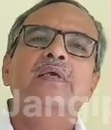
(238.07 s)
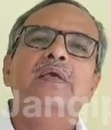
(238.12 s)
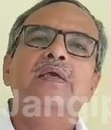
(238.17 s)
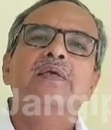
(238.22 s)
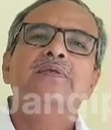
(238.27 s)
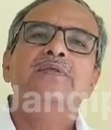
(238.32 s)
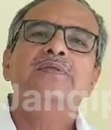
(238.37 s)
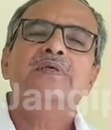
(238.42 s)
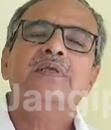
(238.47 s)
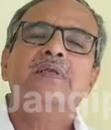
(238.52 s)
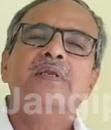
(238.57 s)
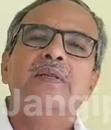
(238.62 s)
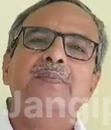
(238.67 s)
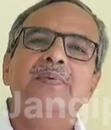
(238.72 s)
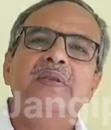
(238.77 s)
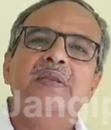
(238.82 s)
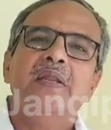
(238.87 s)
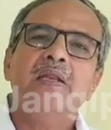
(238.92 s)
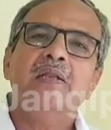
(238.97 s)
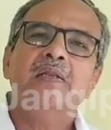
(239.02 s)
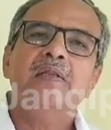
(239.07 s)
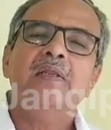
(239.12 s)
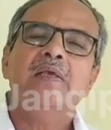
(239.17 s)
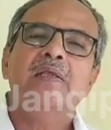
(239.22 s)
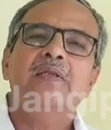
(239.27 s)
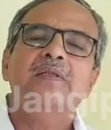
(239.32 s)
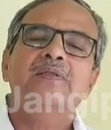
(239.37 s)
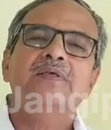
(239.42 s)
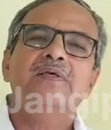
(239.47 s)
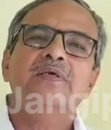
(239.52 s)
এই যে ক্রিমিনাল
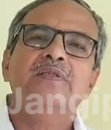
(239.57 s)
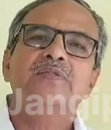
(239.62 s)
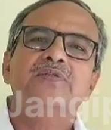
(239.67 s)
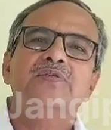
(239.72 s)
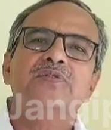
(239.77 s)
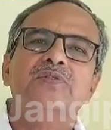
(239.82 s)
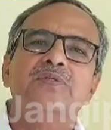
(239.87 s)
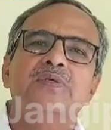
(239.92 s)
নেগলিজেন্স